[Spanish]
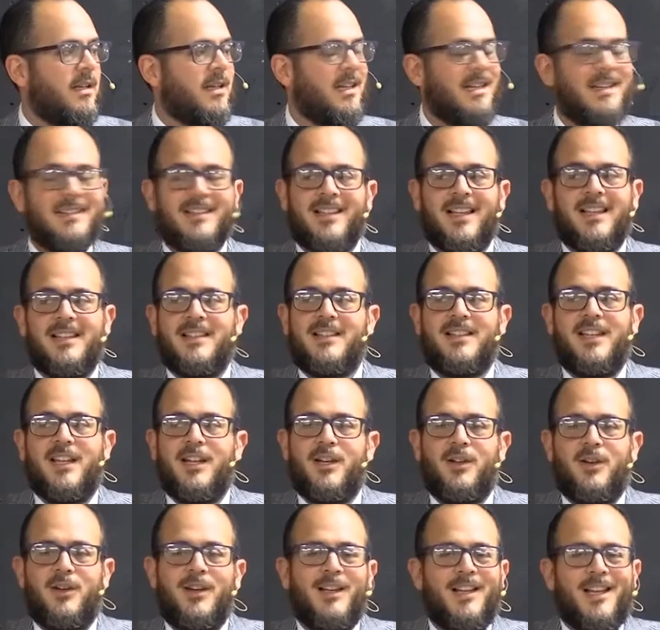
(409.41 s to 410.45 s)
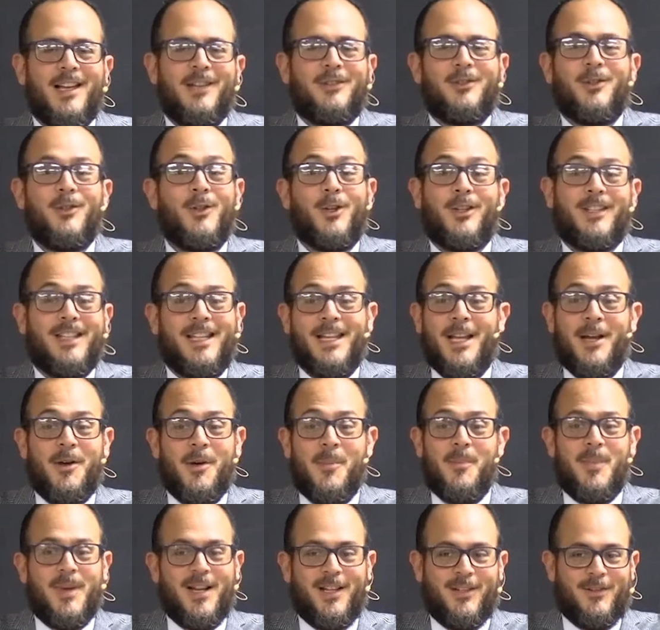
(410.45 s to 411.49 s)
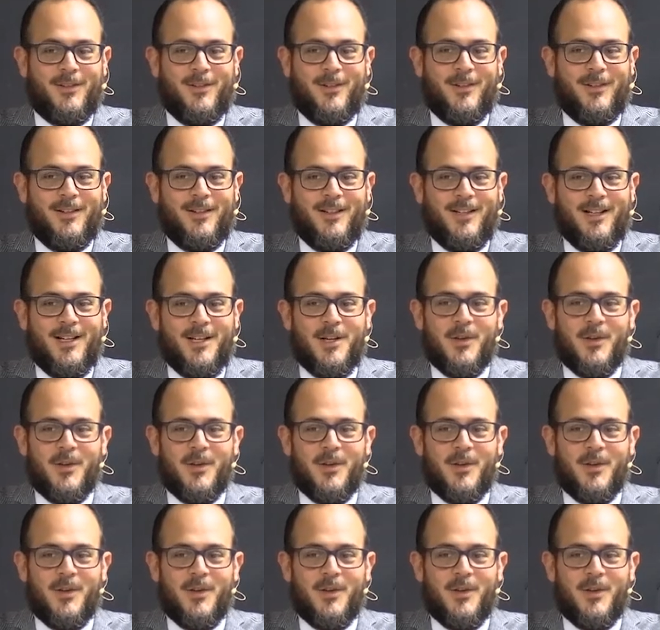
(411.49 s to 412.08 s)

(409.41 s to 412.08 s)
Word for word: Y Él está diciendo, esto no tiene comparación.